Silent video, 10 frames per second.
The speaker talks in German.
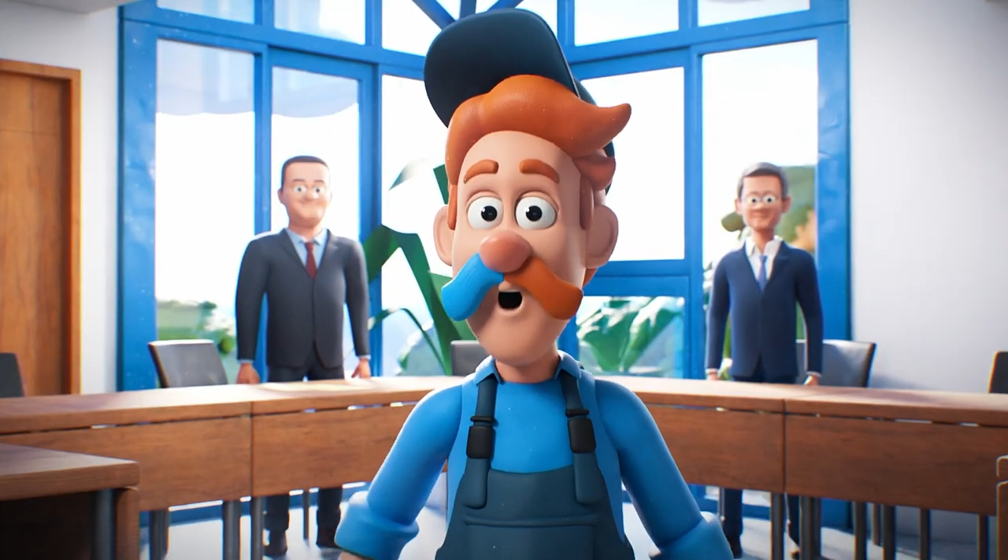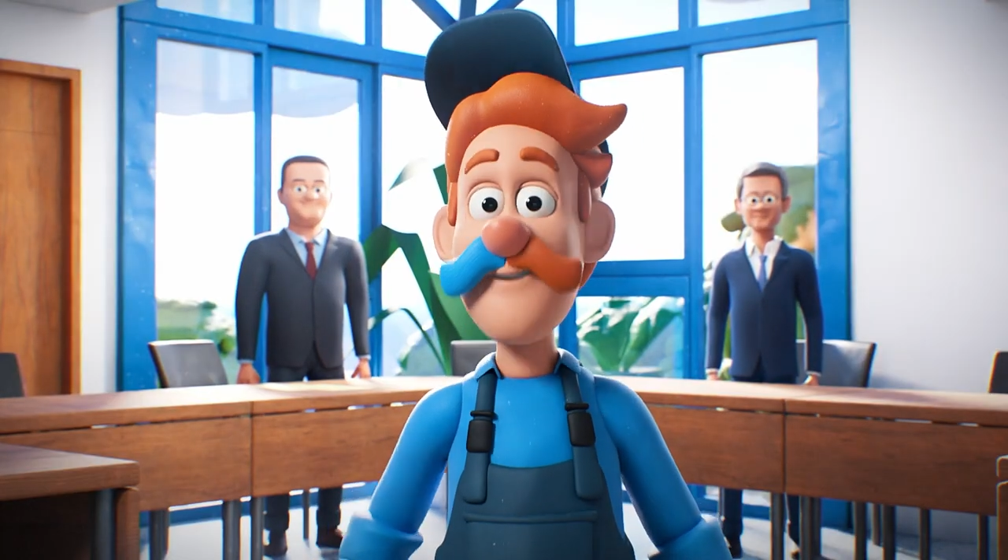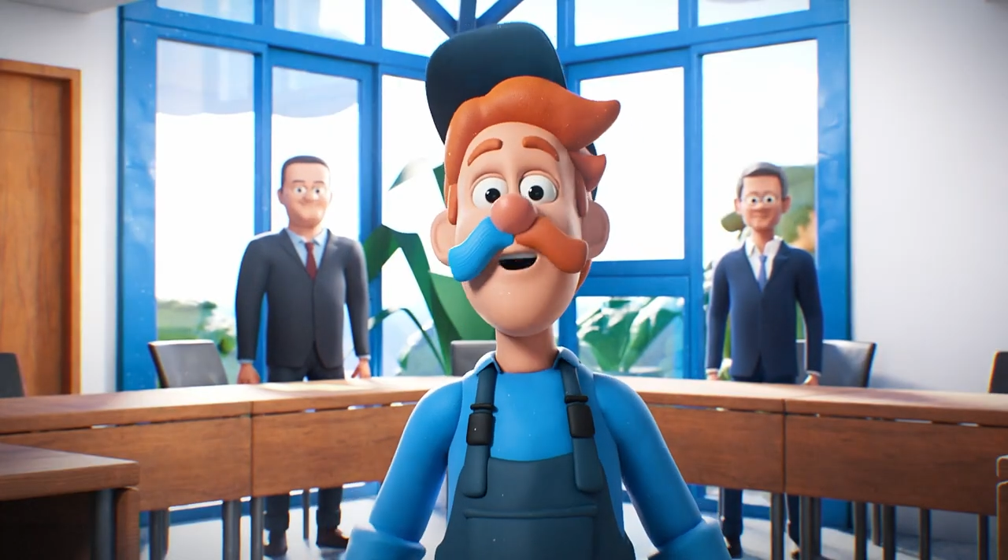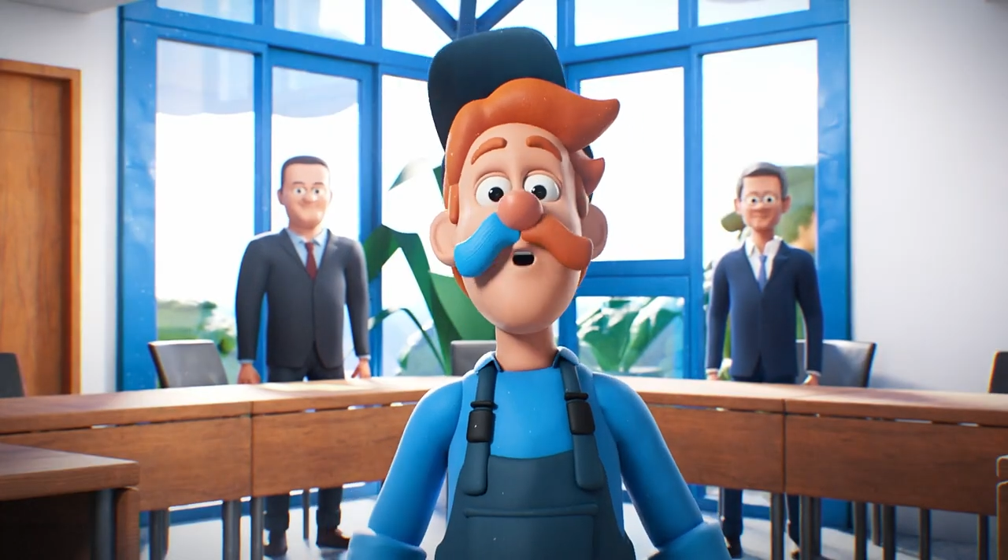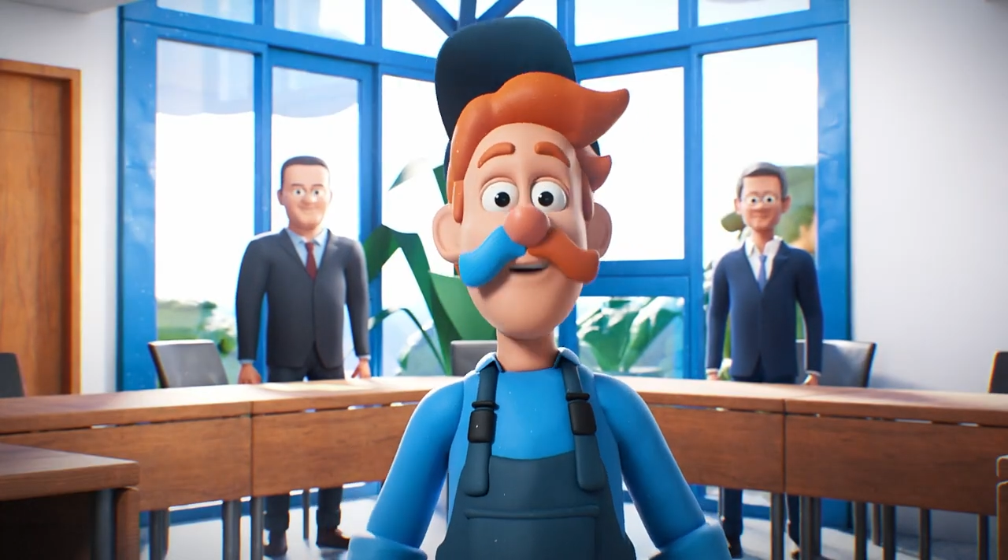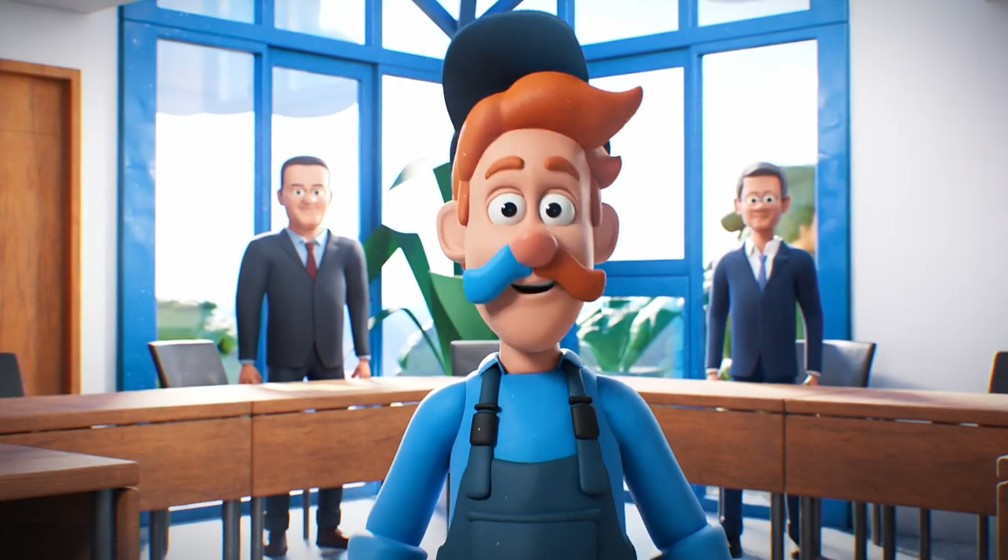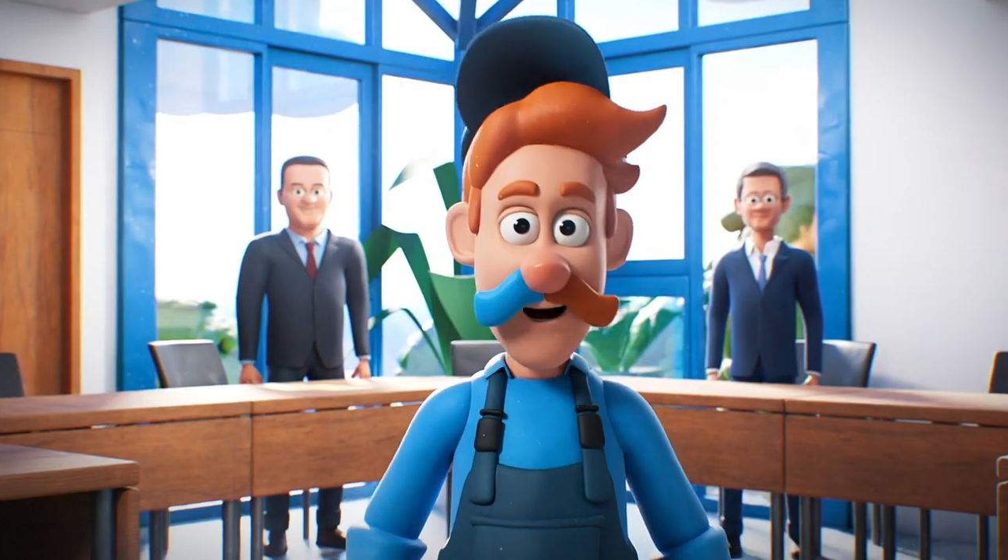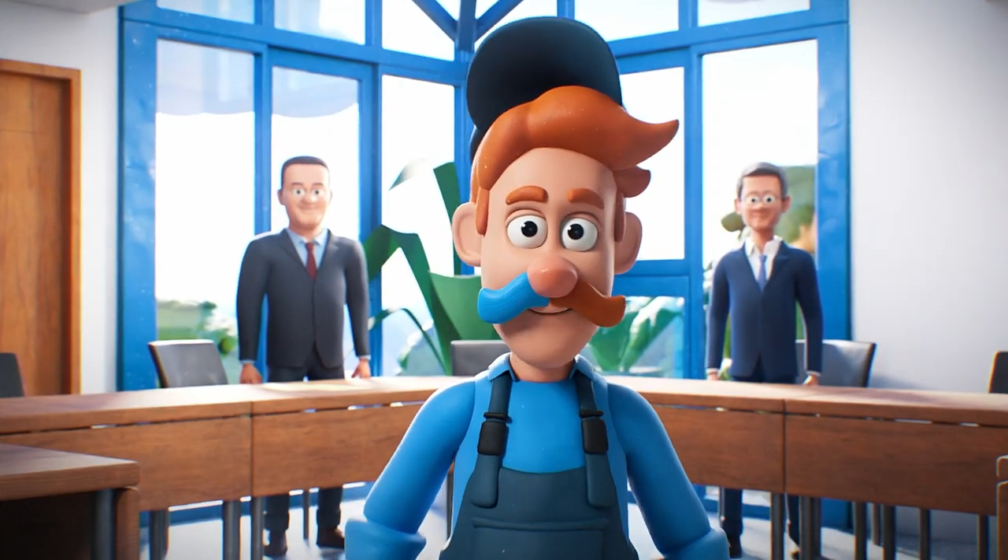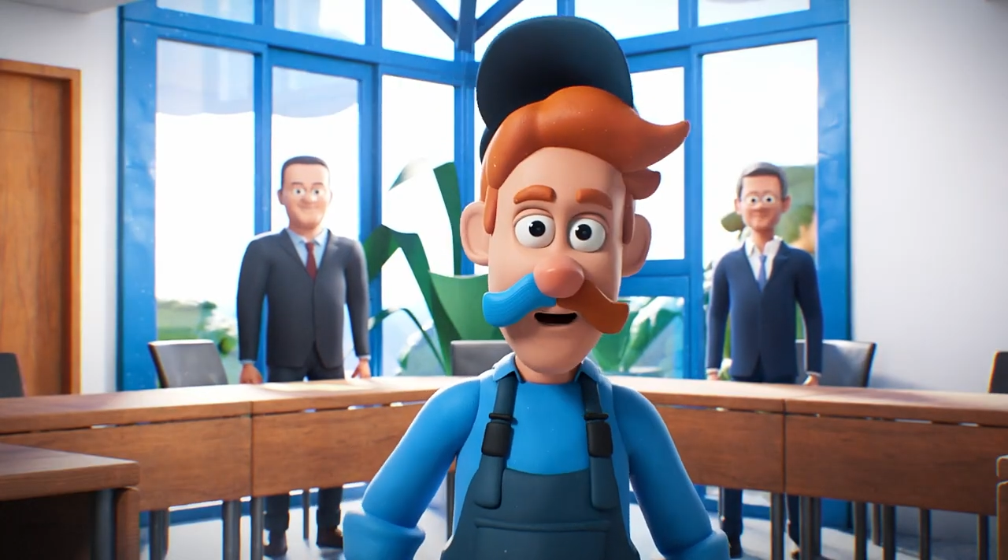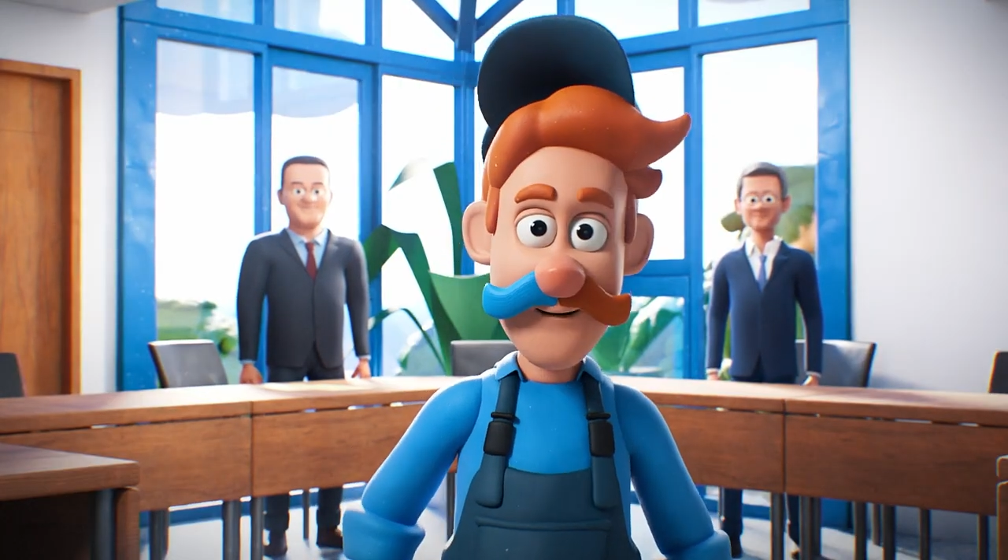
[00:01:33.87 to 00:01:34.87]
und
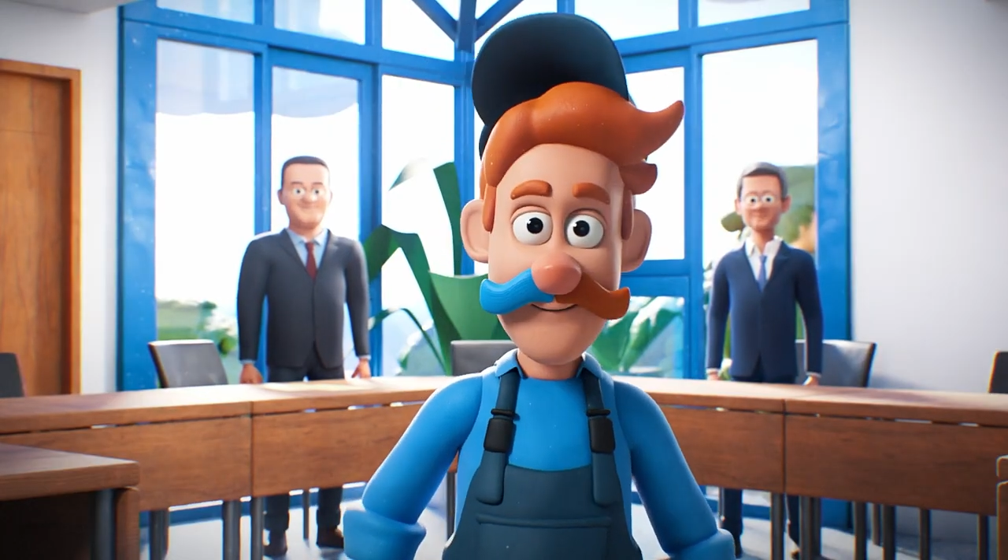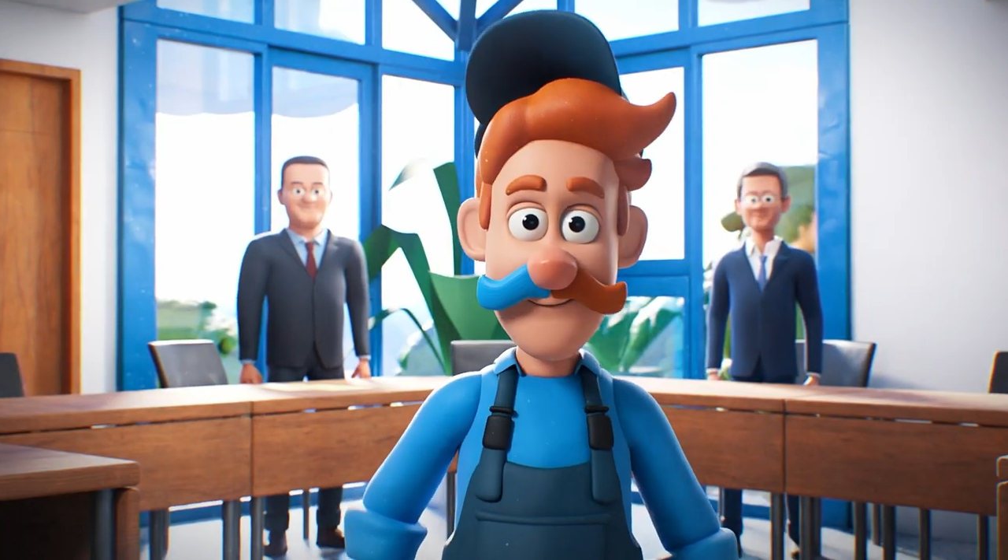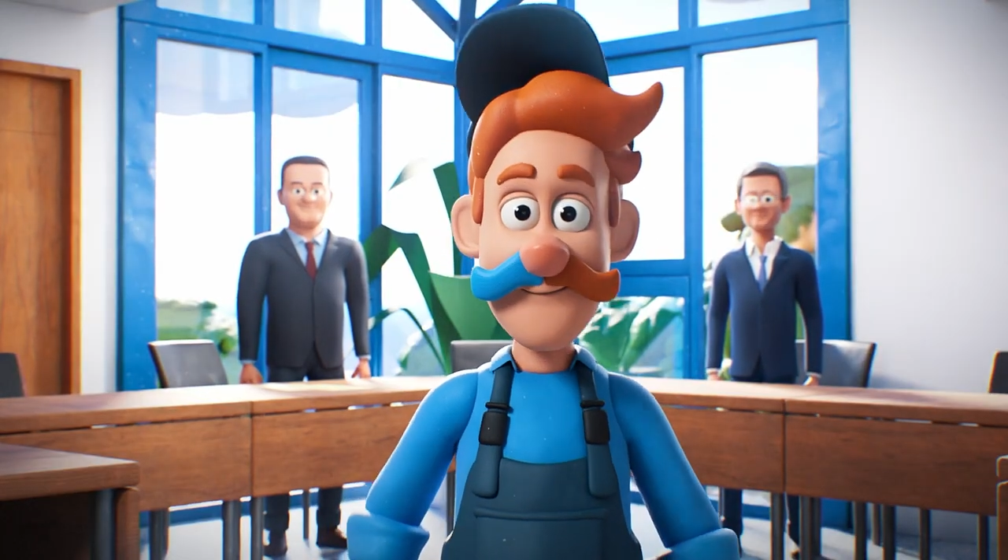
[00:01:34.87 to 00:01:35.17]
zuversichtlich.